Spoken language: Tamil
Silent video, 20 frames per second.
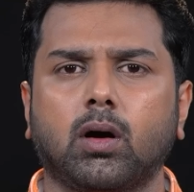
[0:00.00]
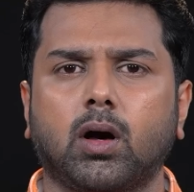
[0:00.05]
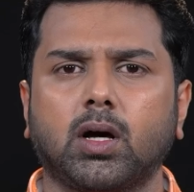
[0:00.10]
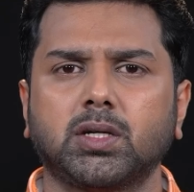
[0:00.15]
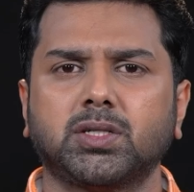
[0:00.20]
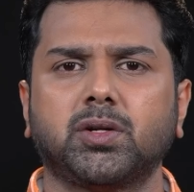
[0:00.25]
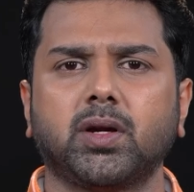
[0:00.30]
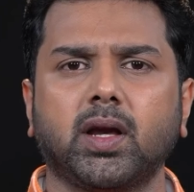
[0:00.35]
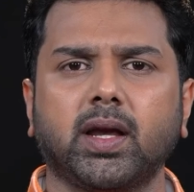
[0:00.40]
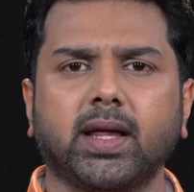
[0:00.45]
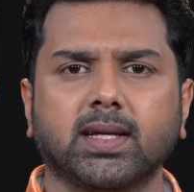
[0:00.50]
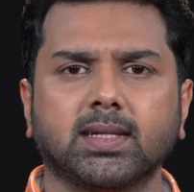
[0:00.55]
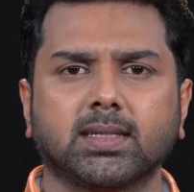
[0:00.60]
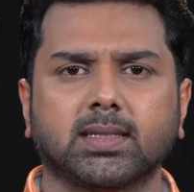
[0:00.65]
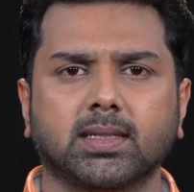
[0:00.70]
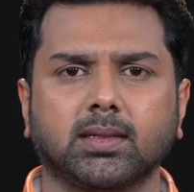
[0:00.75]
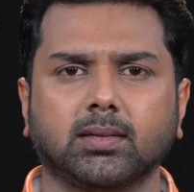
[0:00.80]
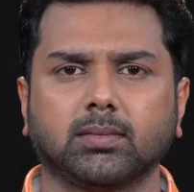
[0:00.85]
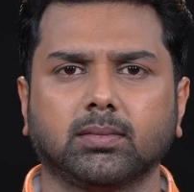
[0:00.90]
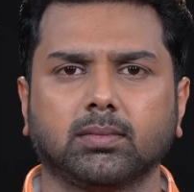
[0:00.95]

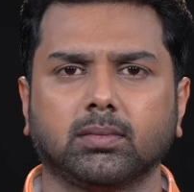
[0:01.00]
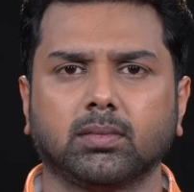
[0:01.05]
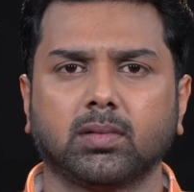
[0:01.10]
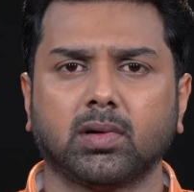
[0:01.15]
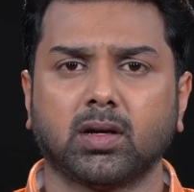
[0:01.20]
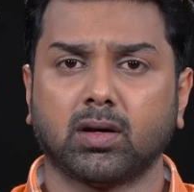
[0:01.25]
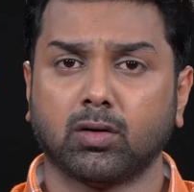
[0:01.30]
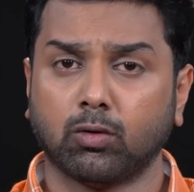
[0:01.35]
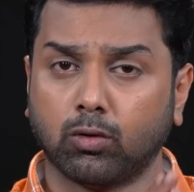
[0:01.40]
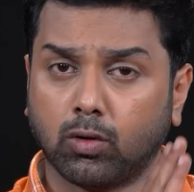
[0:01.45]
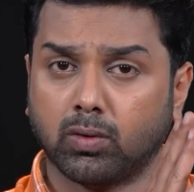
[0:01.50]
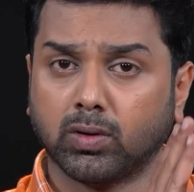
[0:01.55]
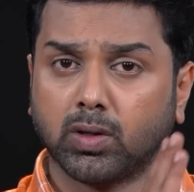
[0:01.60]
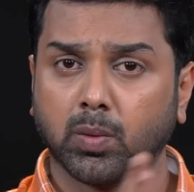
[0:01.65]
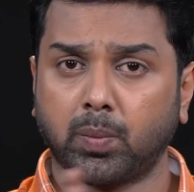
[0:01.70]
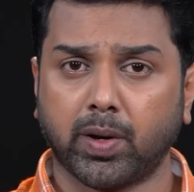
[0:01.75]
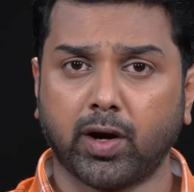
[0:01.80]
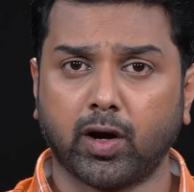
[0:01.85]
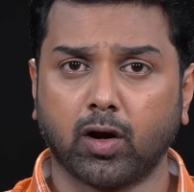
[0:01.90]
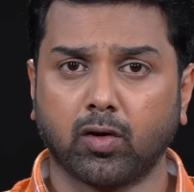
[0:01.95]
ஆஸ்திரேலியன்ஸு ஓவர் த
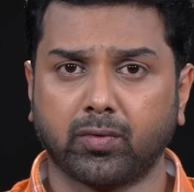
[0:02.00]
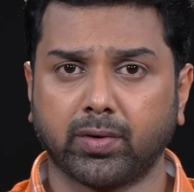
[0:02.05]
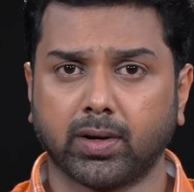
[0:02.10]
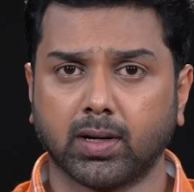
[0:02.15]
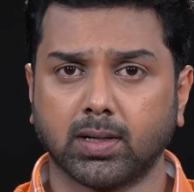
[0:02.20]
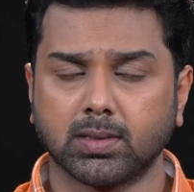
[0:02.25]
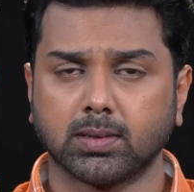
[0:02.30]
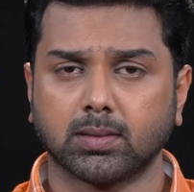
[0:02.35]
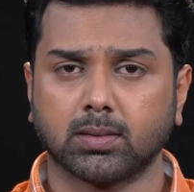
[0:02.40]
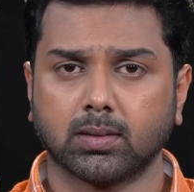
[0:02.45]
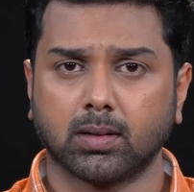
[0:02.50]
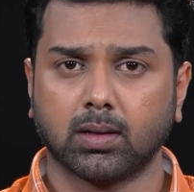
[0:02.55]
பீரியட் ஆஃப் இயர்ஸ்